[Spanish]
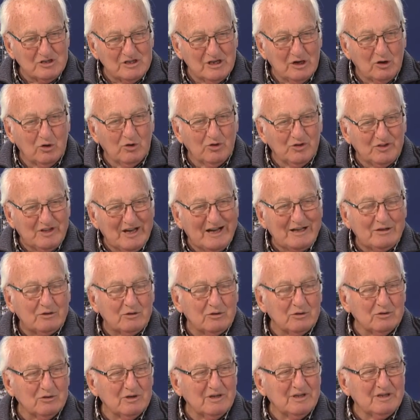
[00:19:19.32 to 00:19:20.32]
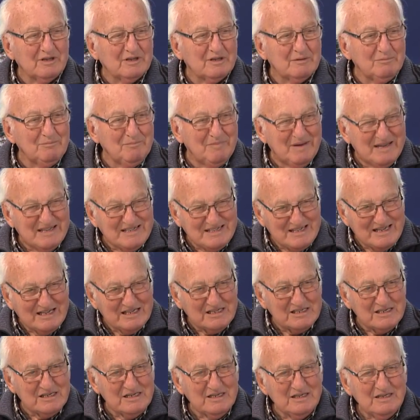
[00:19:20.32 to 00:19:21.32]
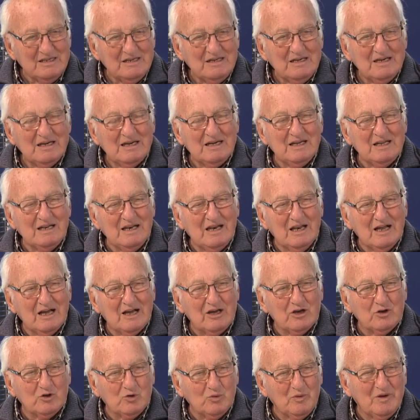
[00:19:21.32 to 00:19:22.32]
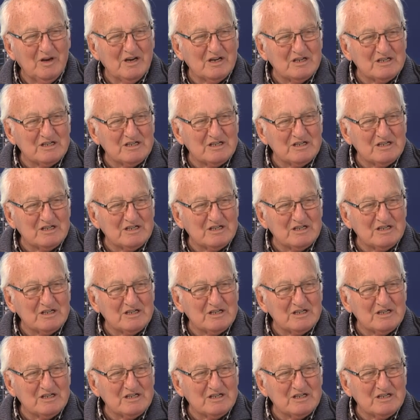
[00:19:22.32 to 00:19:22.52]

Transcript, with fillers: de contacto en mesas en las que estuvieran